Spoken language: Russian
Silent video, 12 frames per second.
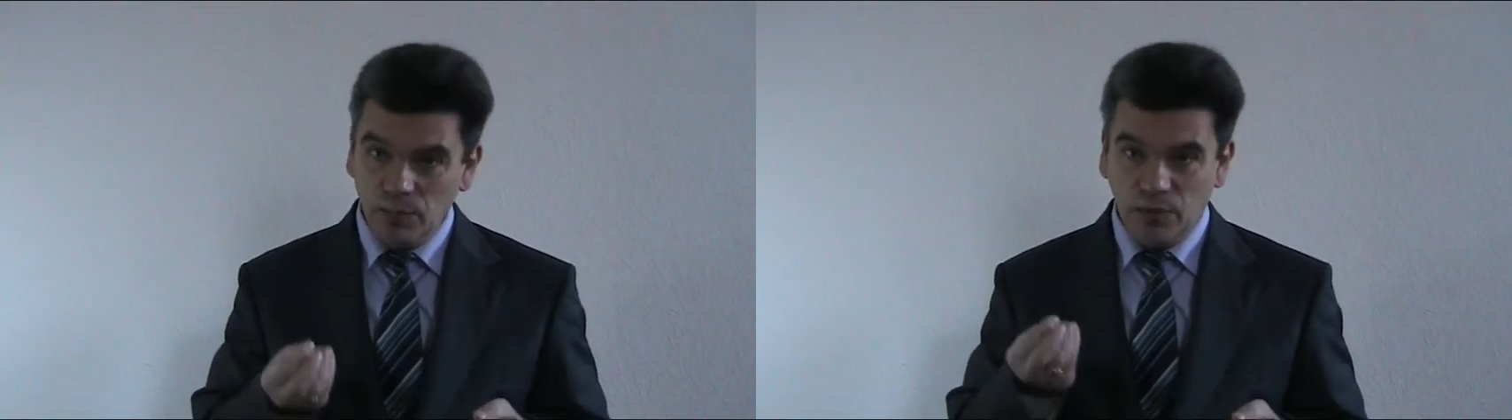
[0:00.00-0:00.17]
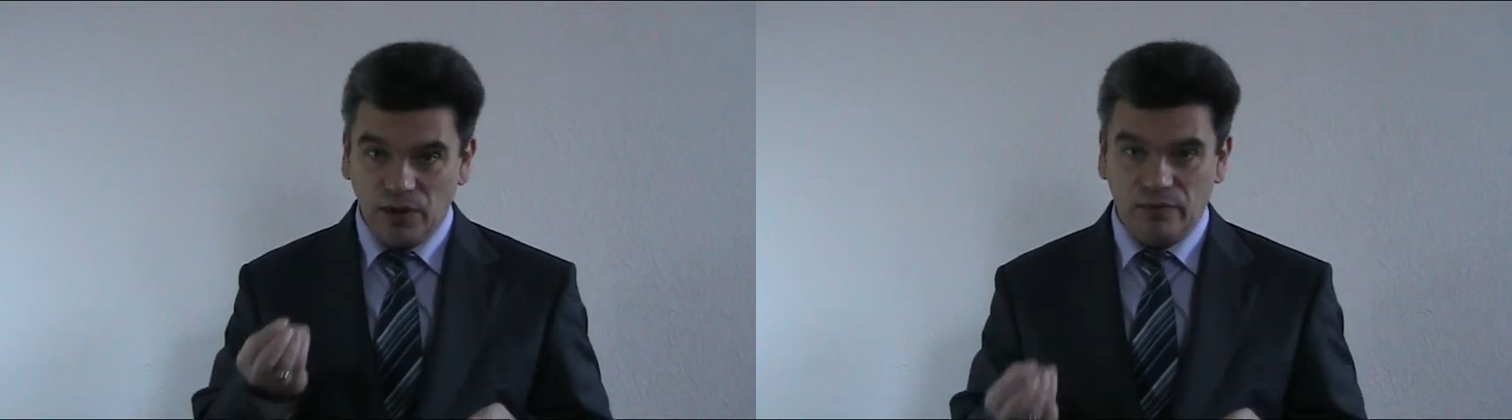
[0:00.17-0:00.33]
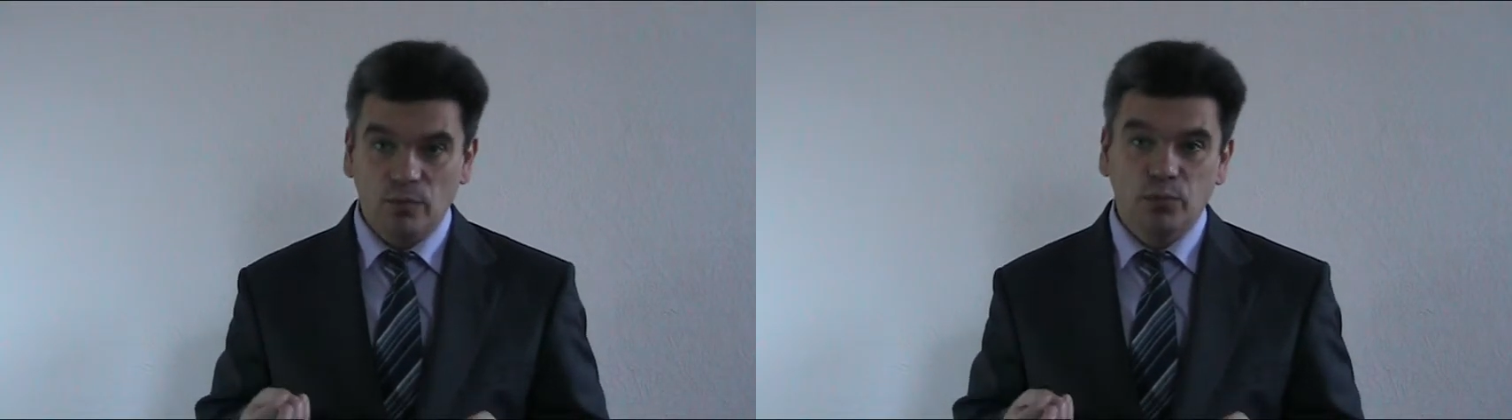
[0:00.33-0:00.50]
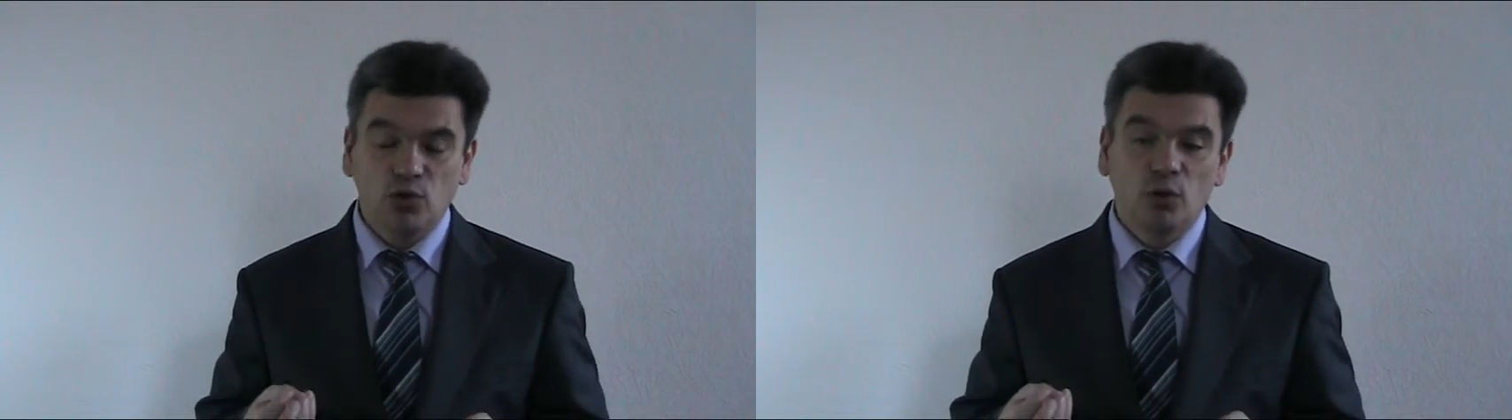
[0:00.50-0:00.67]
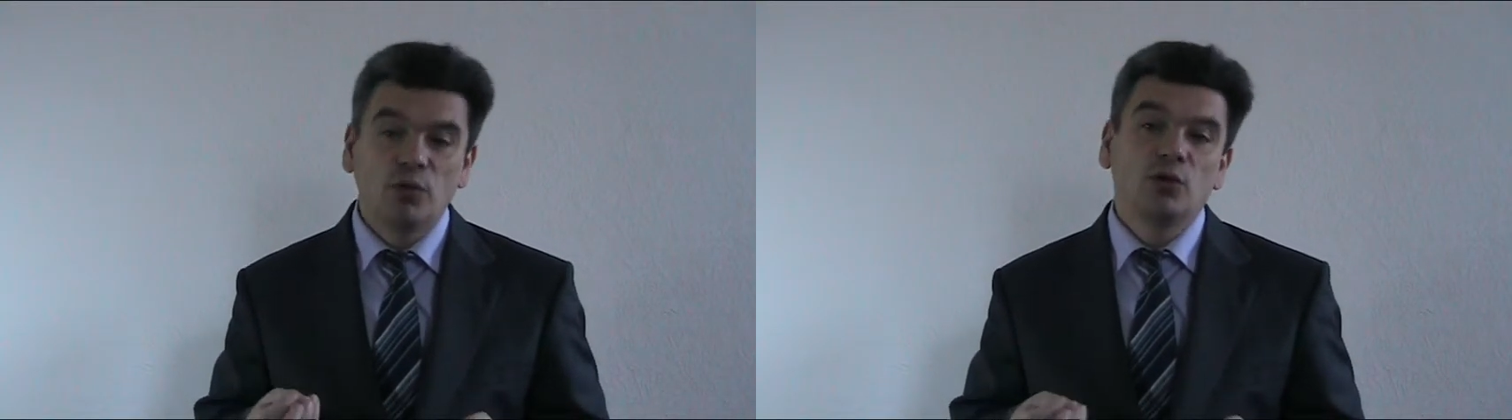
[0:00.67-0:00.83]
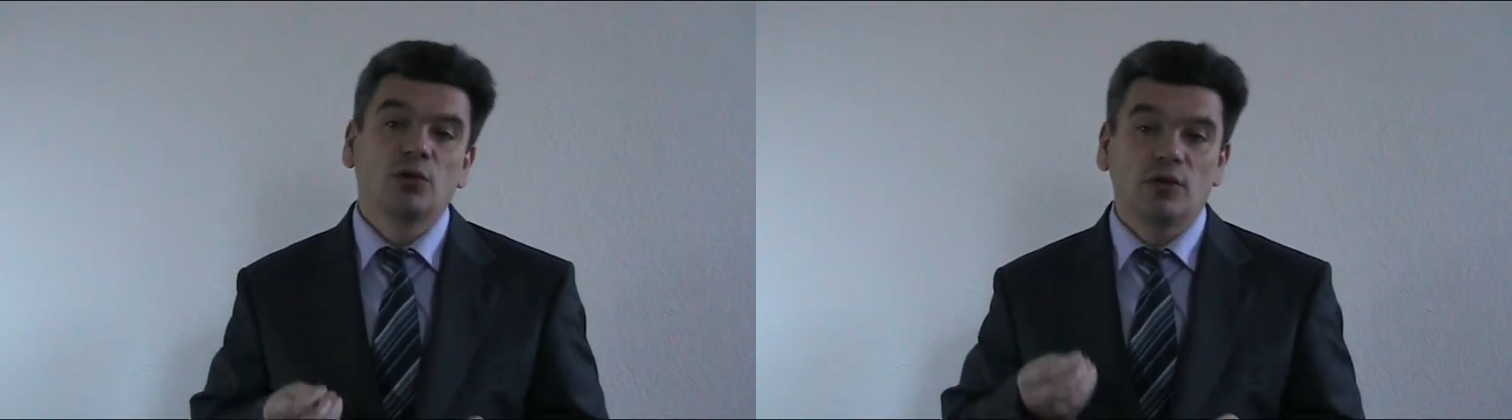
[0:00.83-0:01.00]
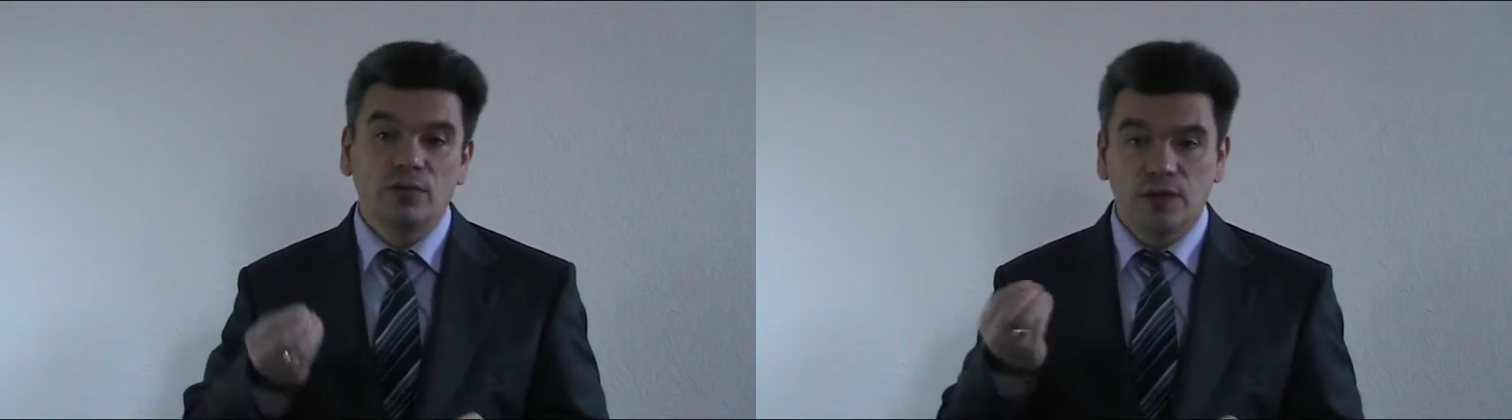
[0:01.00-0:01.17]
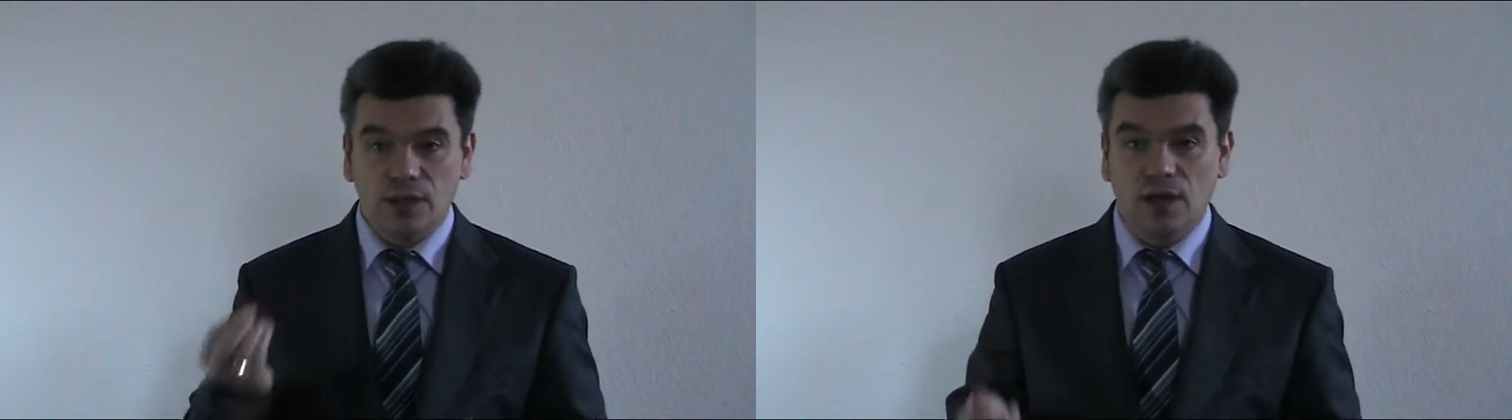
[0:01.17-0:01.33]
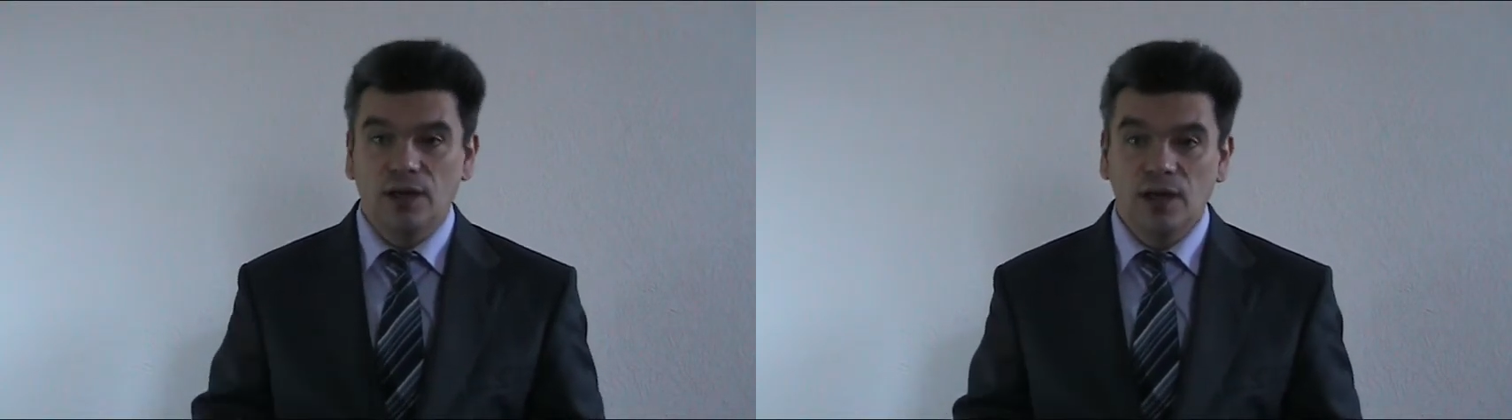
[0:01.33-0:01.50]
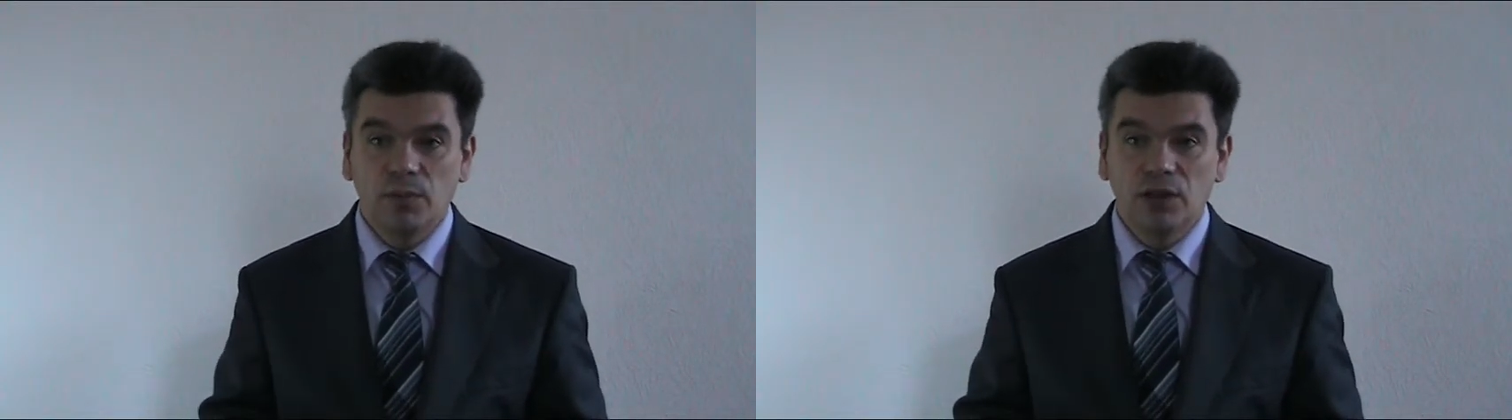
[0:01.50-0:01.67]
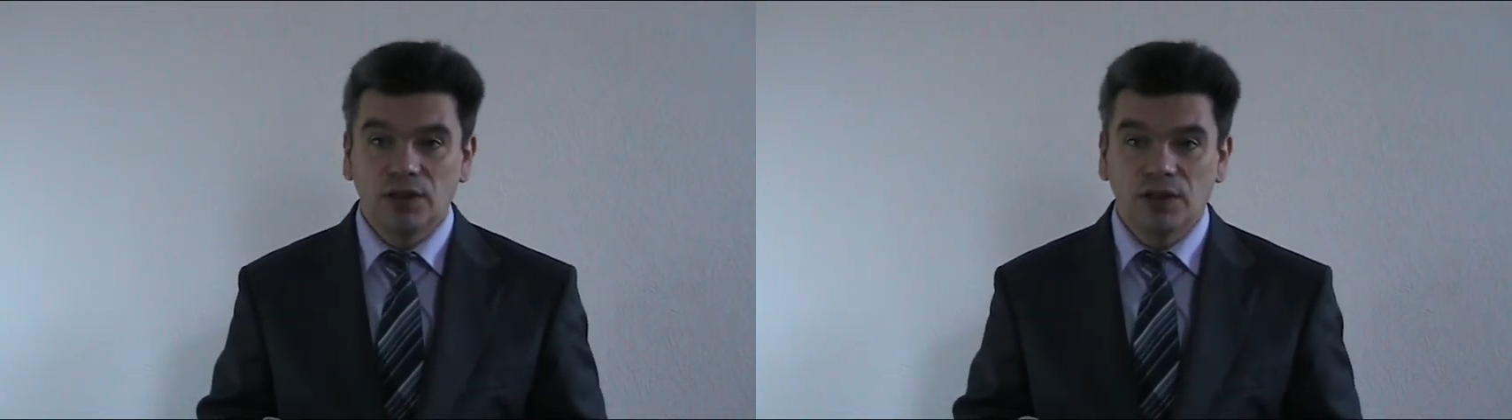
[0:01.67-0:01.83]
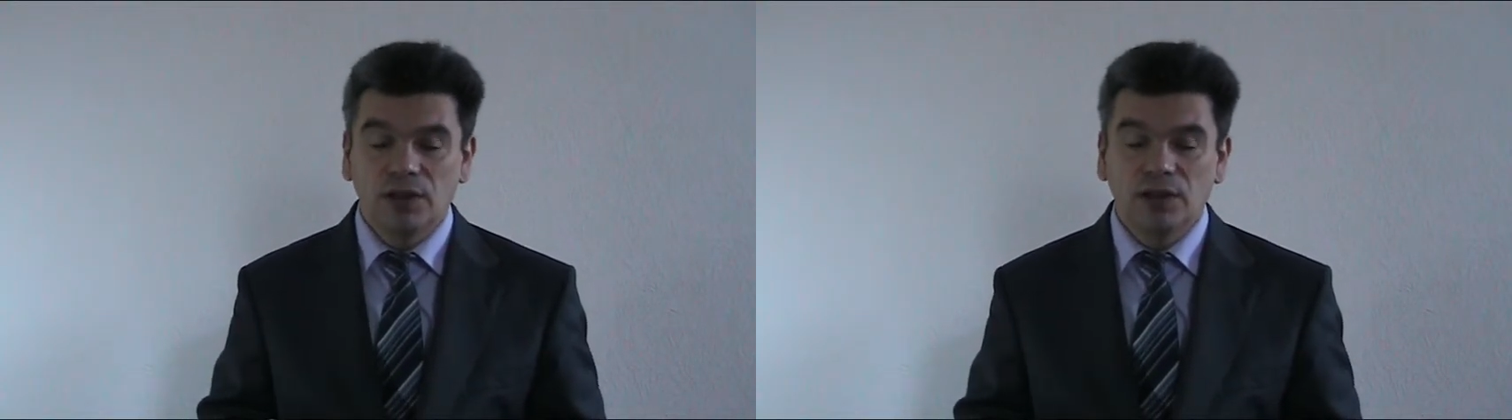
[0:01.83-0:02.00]
Первым путем идет официальная
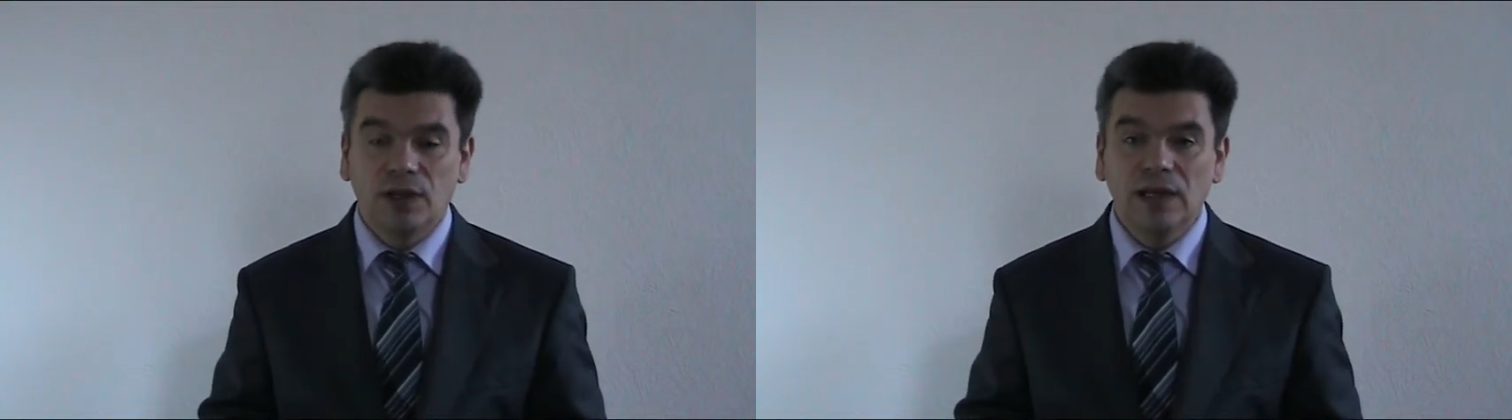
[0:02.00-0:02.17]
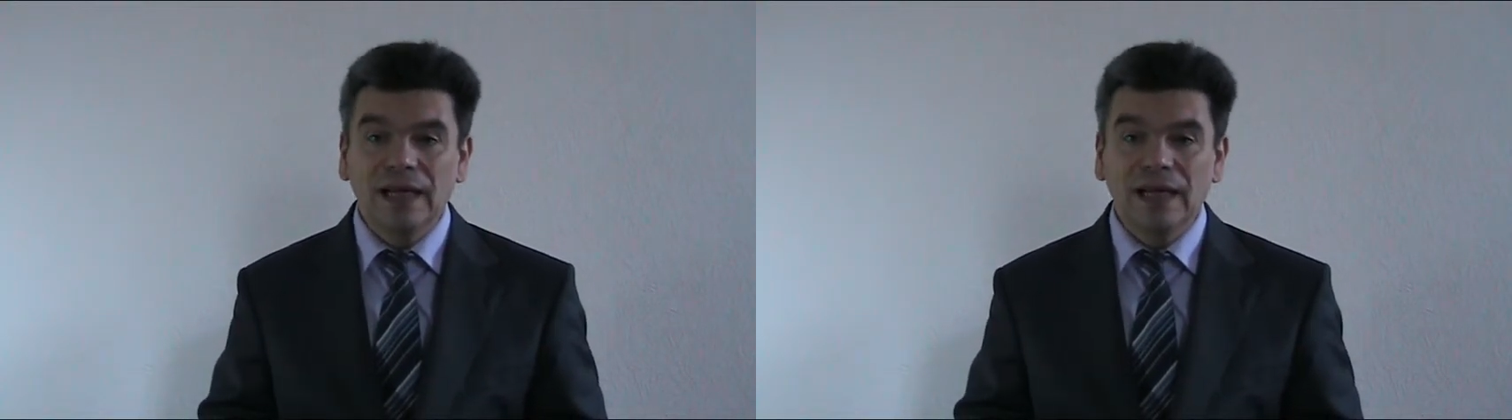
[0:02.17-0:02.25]
медицина,